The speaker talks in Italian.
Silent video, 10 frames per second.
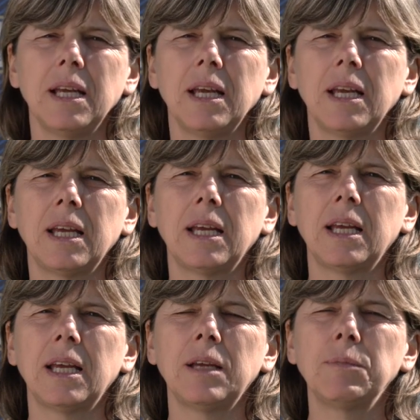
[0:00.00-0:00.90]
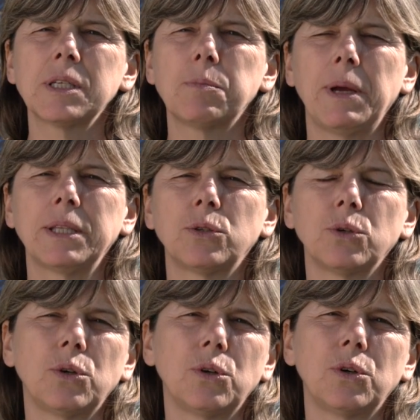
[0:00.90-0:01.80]
e, eh, e mi
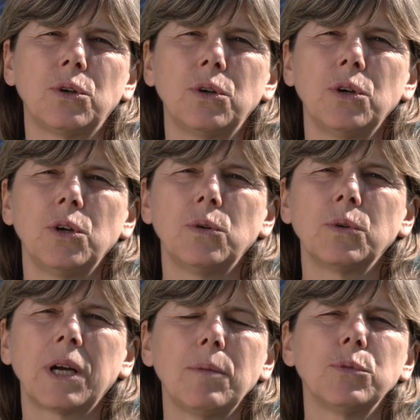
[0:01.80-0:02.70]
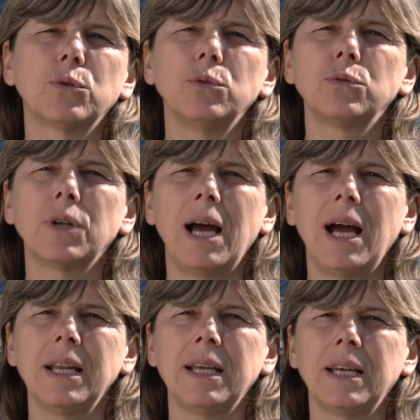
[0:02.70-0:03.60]
aspetto un cambio
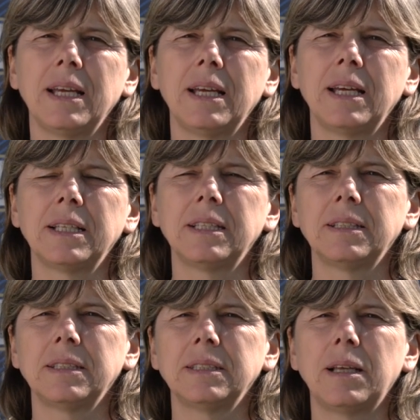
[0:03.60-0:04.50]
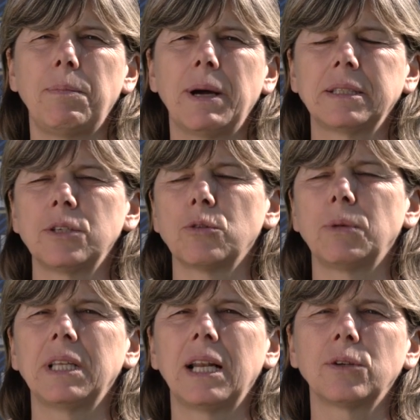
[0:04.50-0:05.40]
culturale da parte
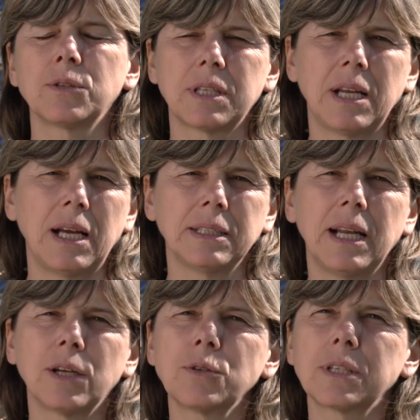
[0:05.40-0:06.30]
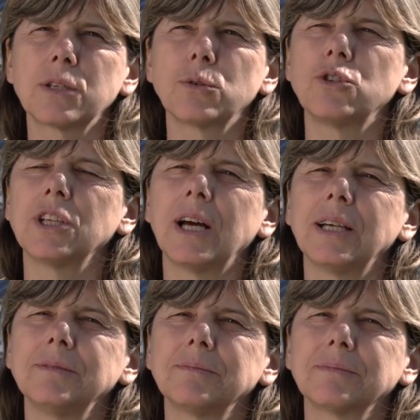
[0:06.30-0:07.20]
insomma, della, nostra, della nostra
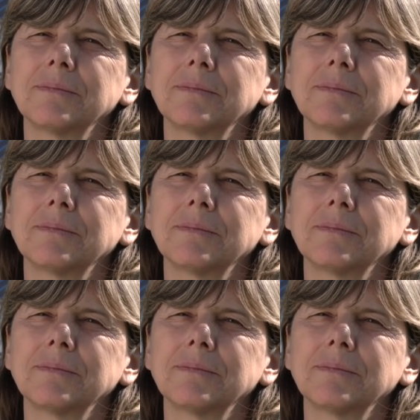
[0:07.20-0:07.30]
società.